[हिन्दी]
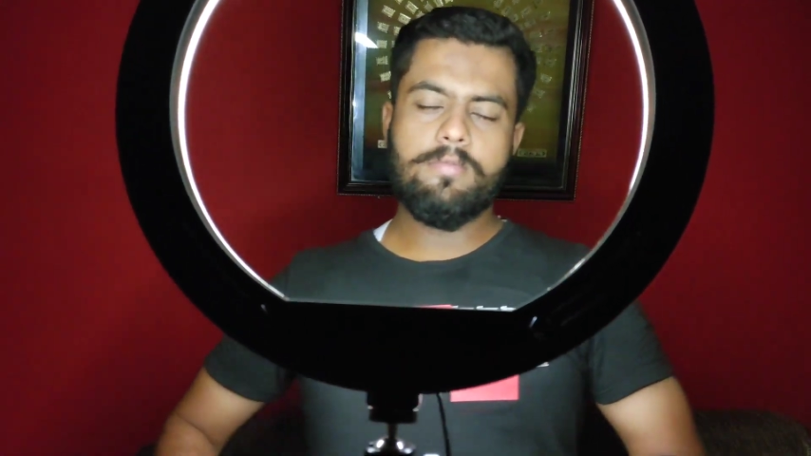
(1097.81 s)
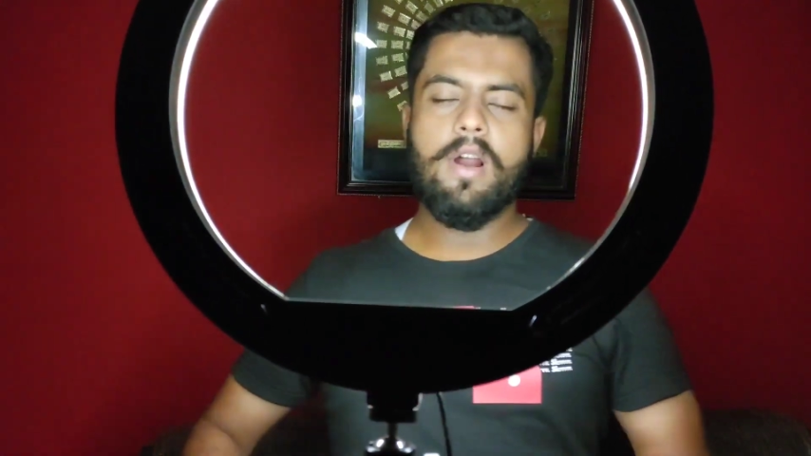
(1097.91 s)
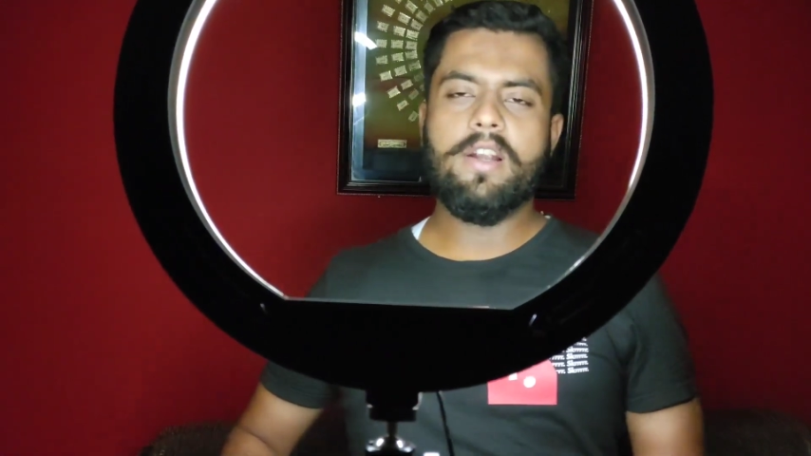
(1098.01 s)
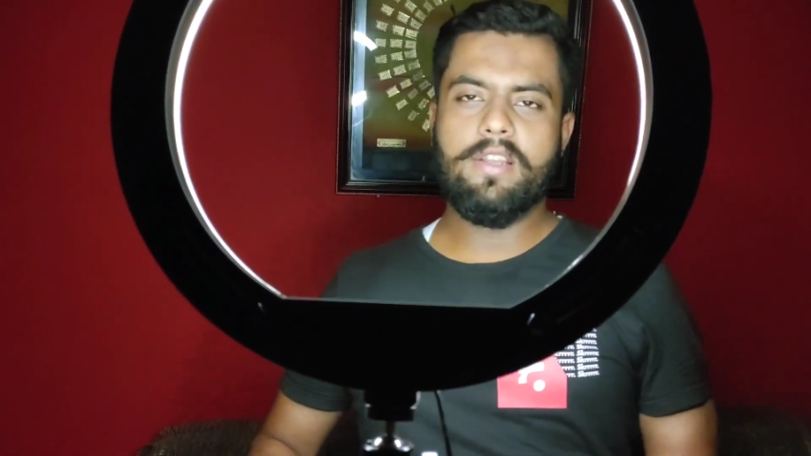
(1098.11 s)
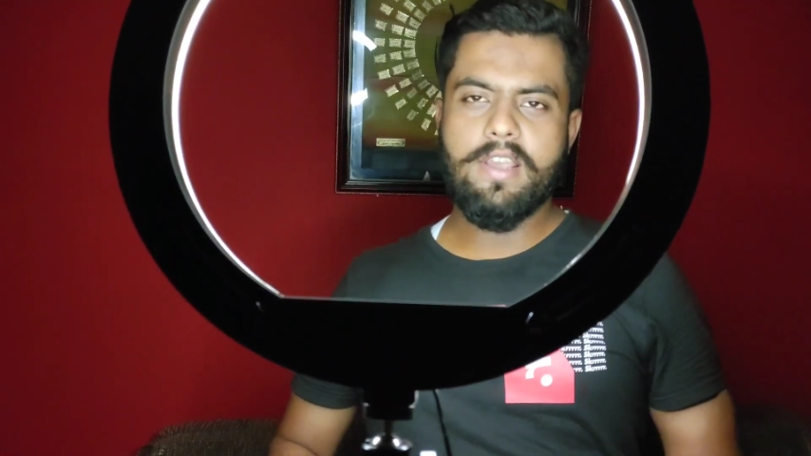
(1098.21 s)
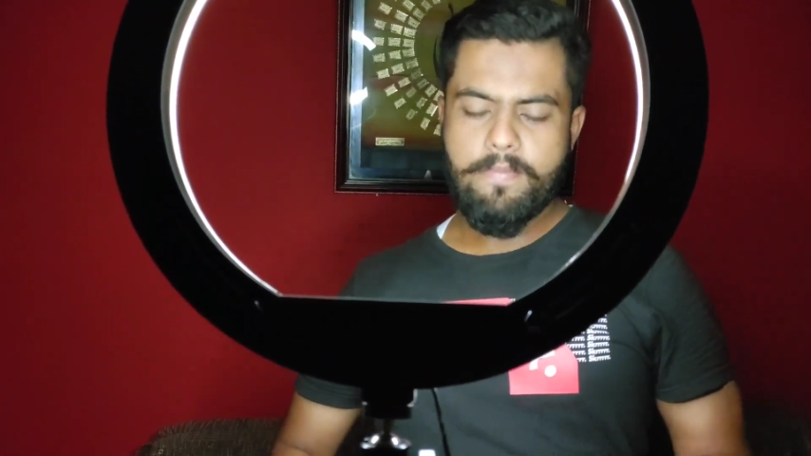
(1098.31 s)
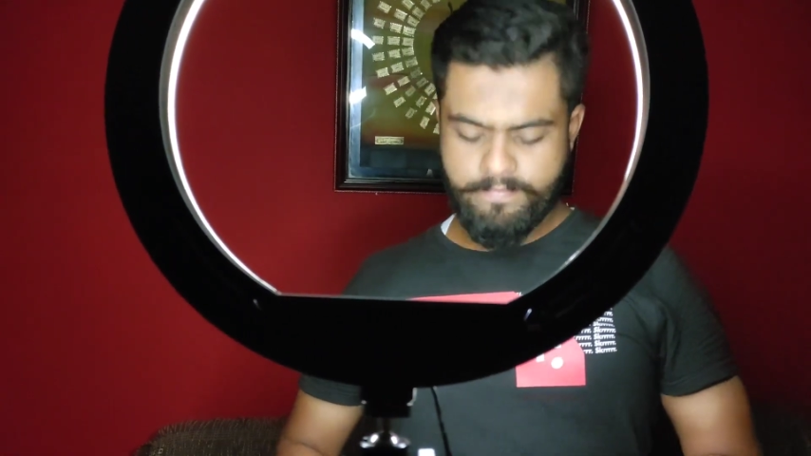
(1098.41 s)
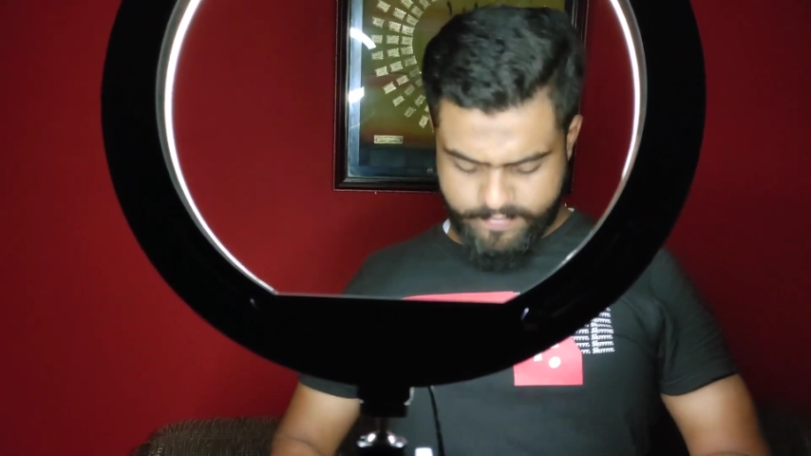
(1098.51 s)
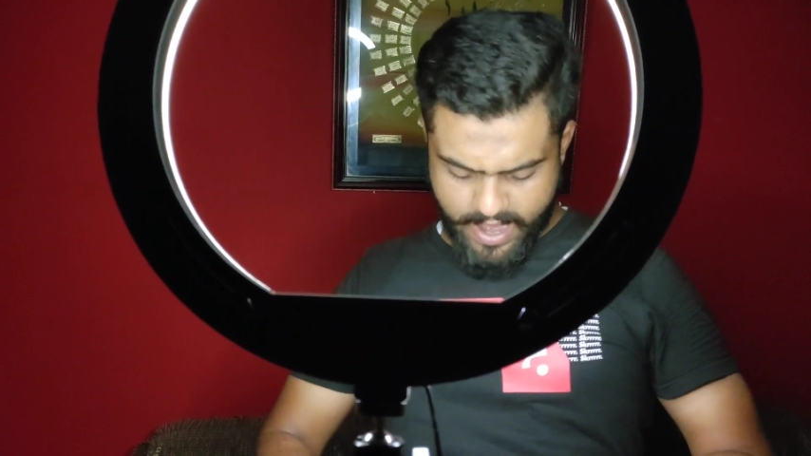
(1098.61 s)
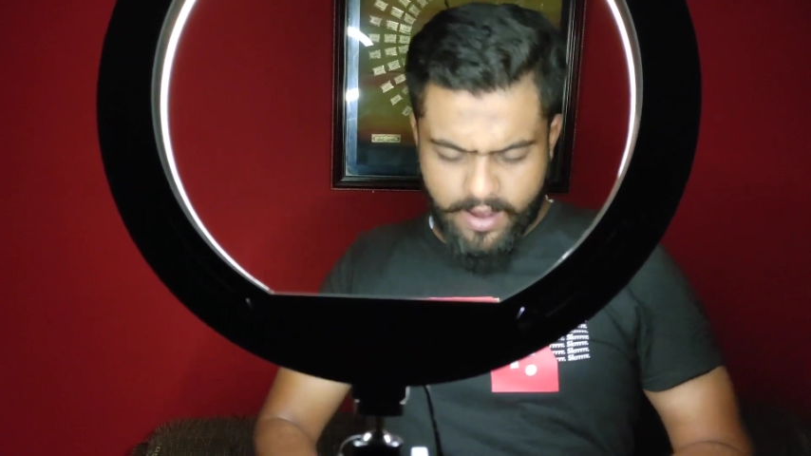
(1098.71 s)
स्मार्ट ये
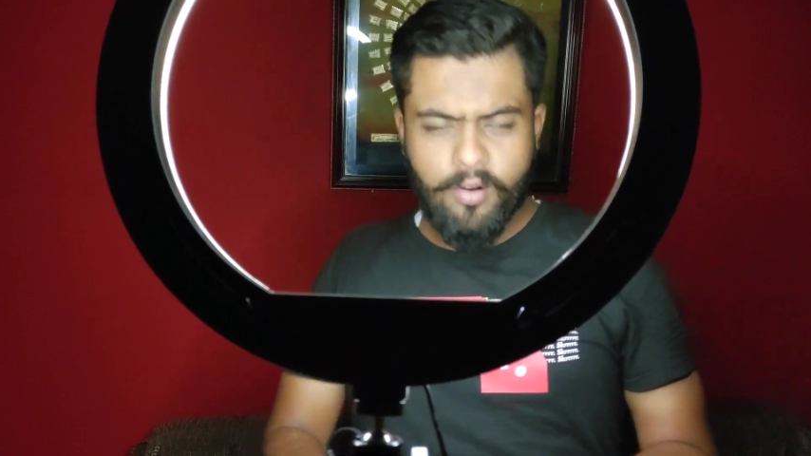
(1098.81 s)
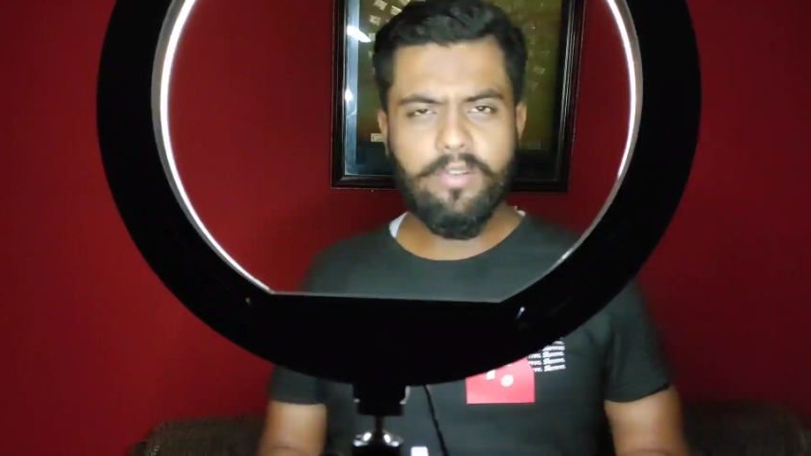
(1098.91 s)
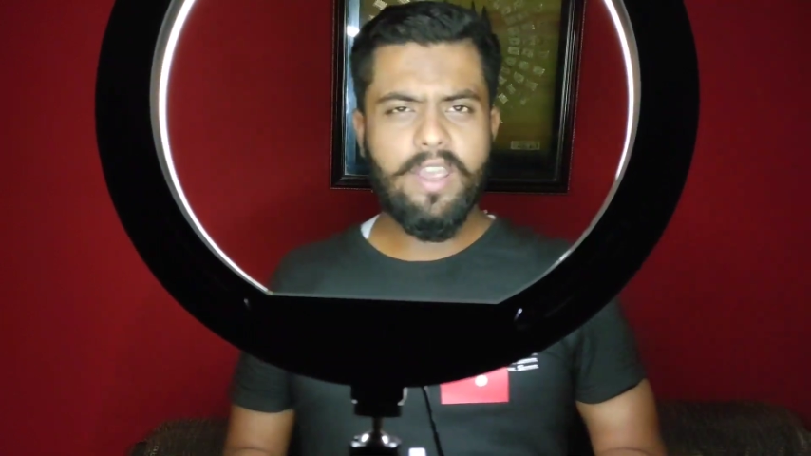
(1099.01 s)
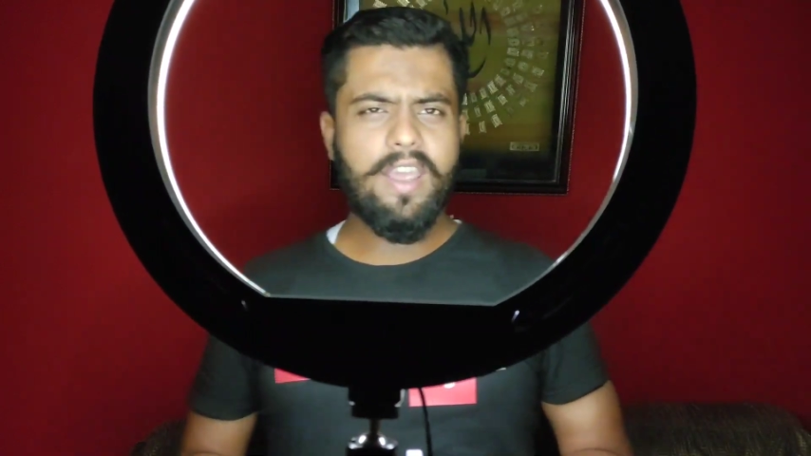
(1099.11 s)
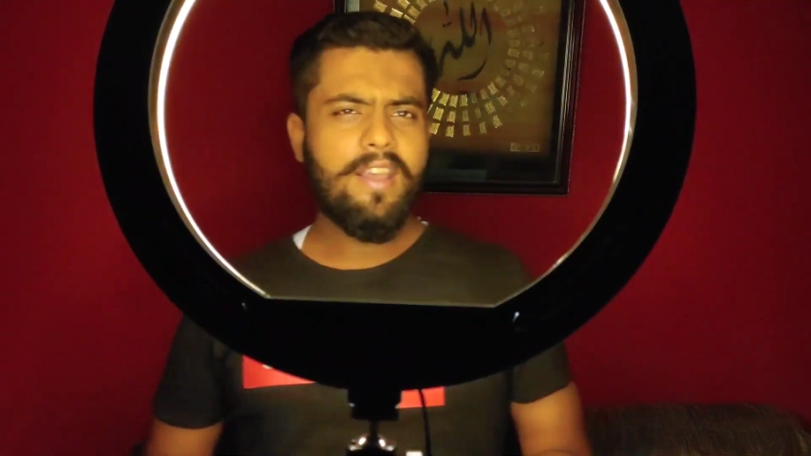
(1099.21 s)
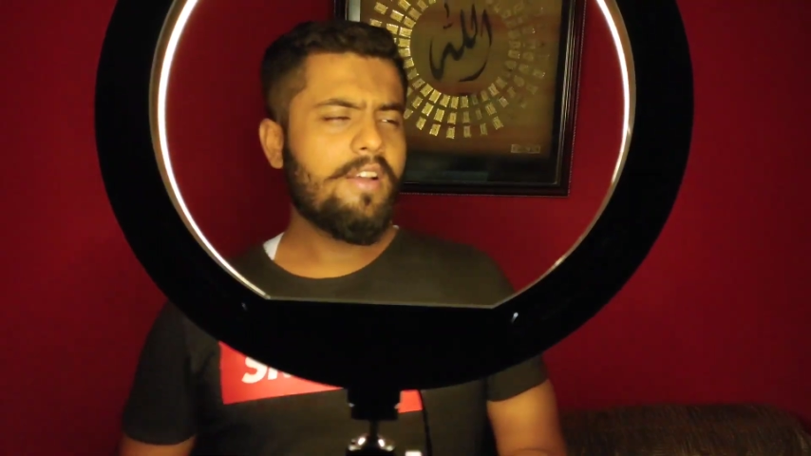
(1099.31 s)
ब्लैक और ये